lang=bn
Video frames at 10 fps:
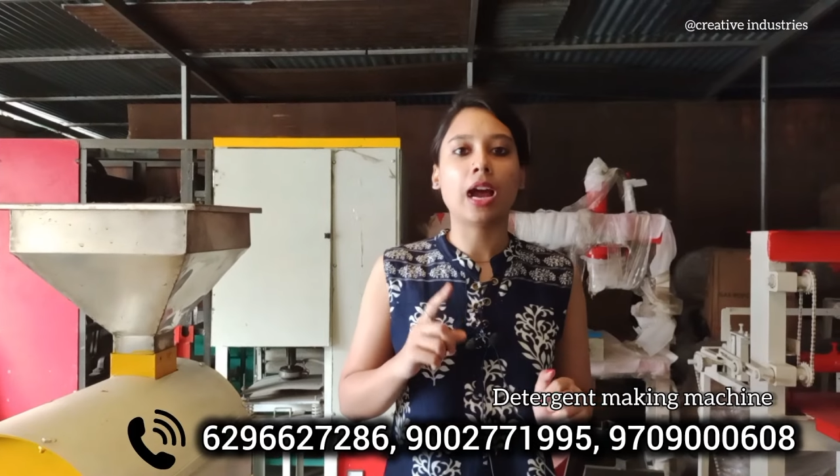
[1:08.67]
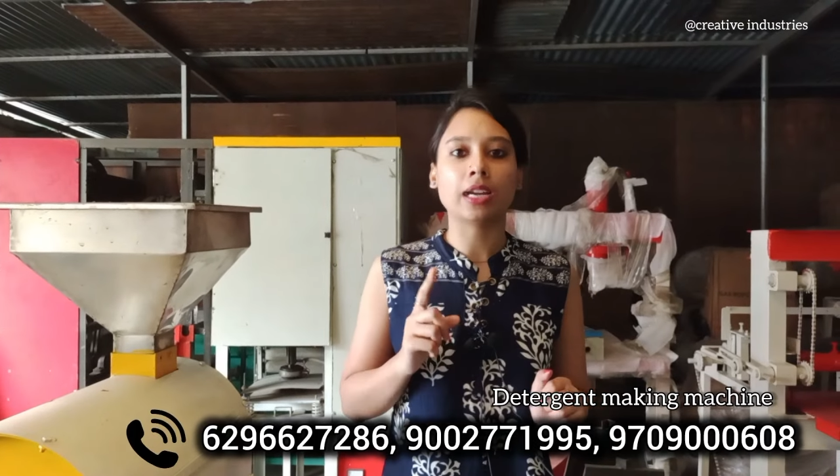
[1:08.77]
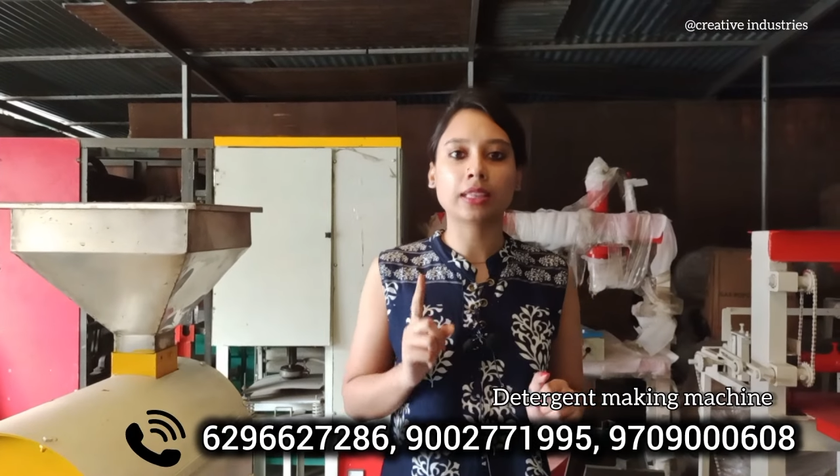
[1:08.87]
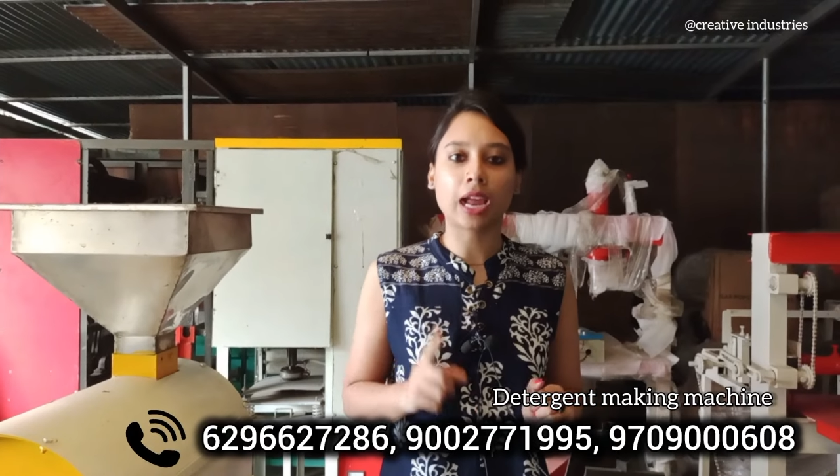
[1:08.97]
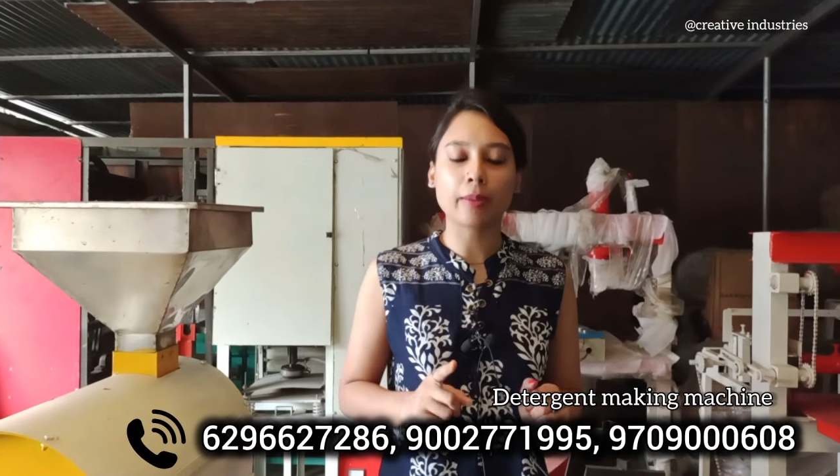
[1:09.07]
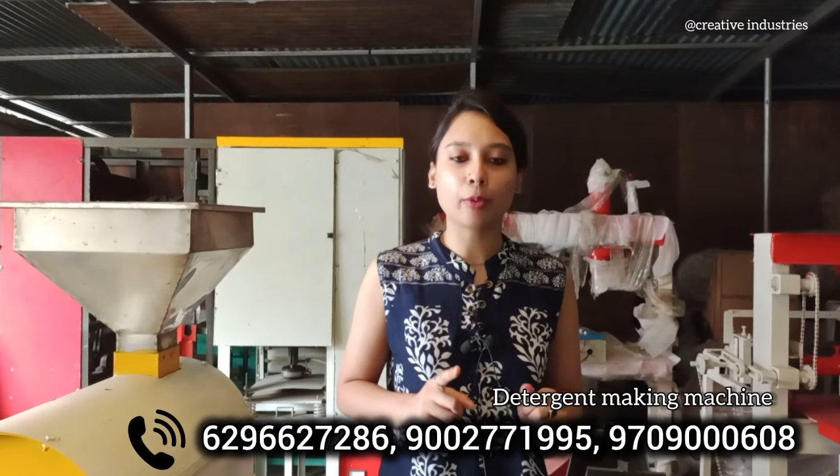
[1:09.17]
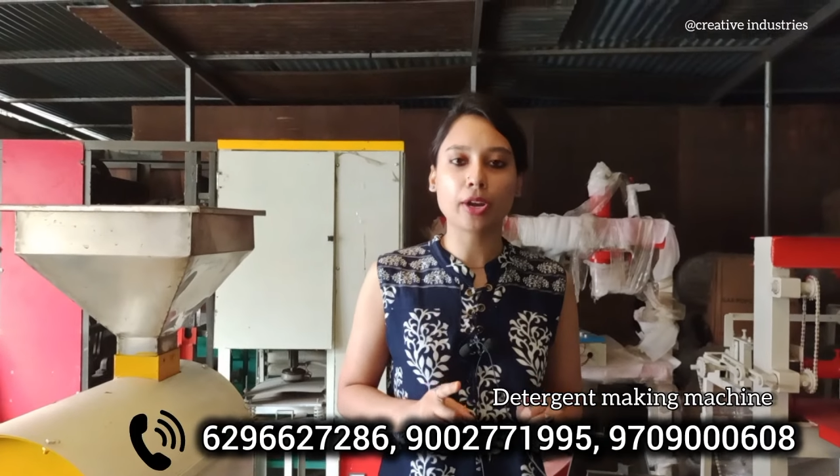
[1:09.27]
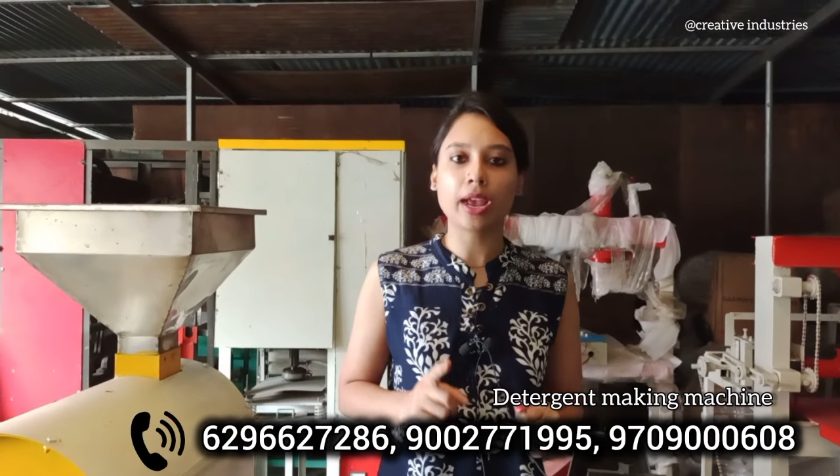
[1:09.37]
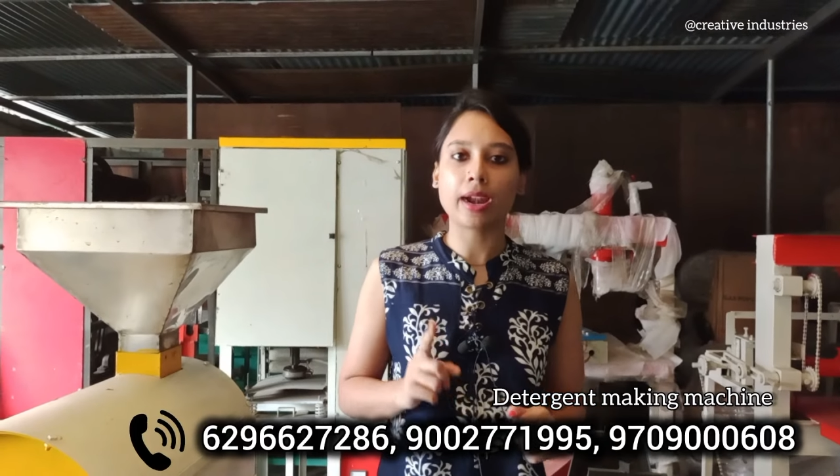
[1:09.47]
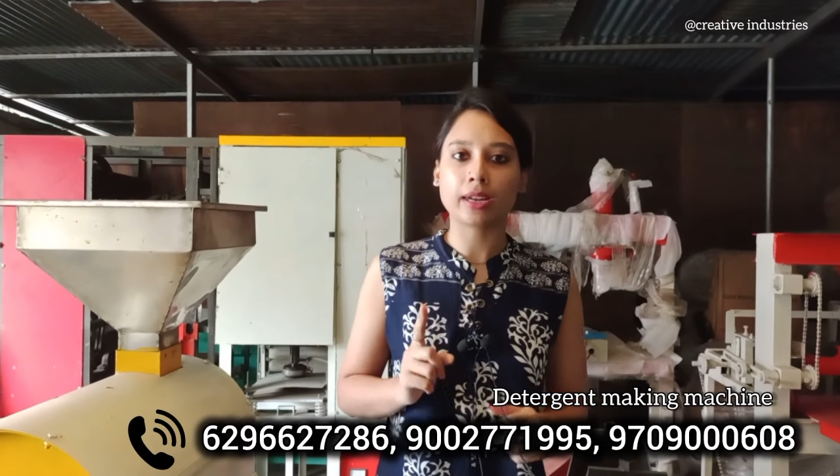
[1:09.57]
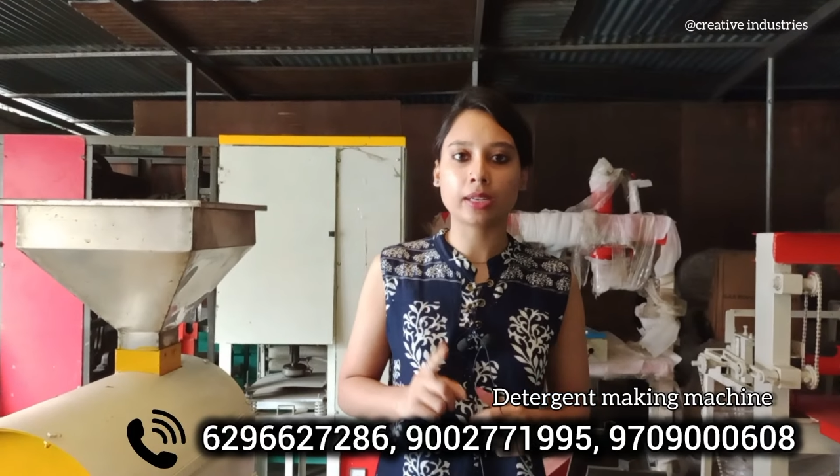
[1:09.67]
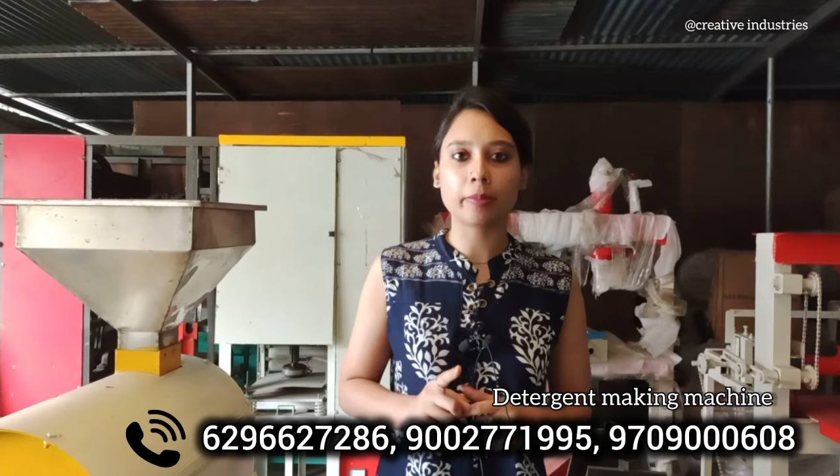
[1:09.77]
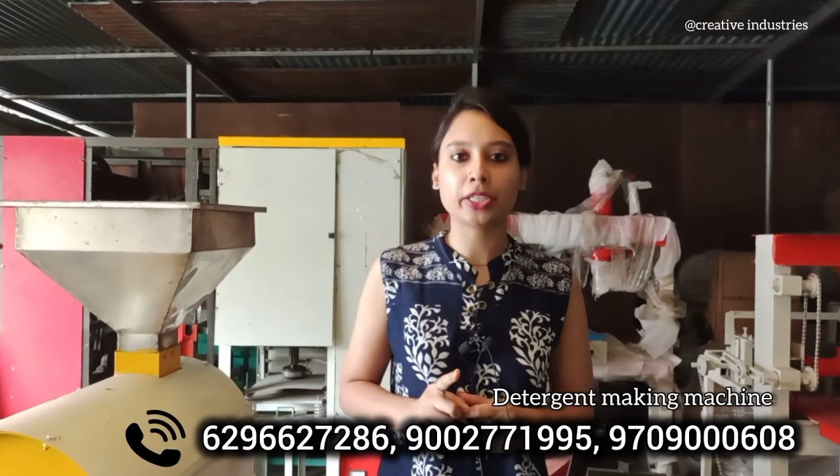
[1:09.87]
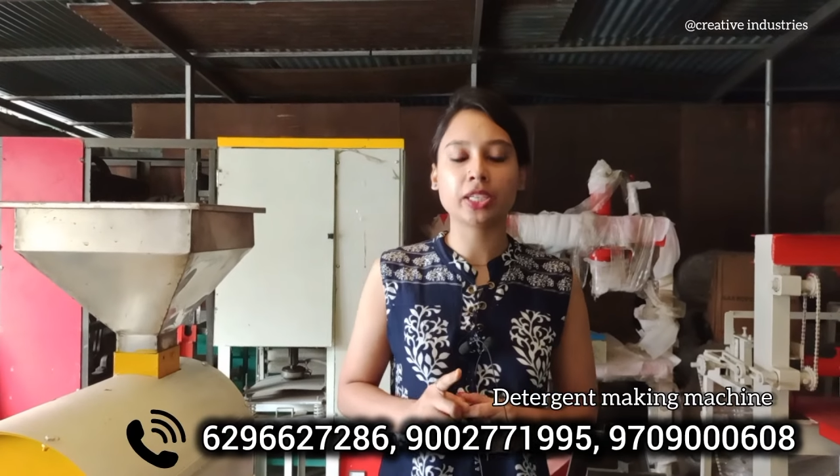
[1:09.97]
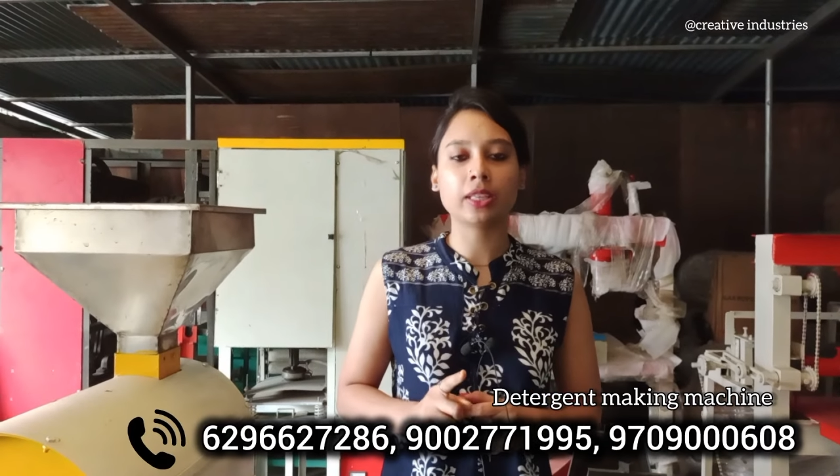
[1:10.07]
আর তারপরে আর একটা
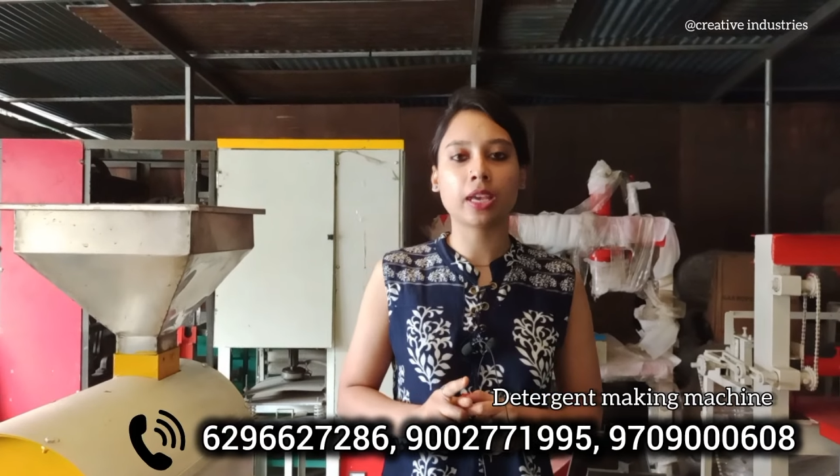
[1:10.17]
মেশিন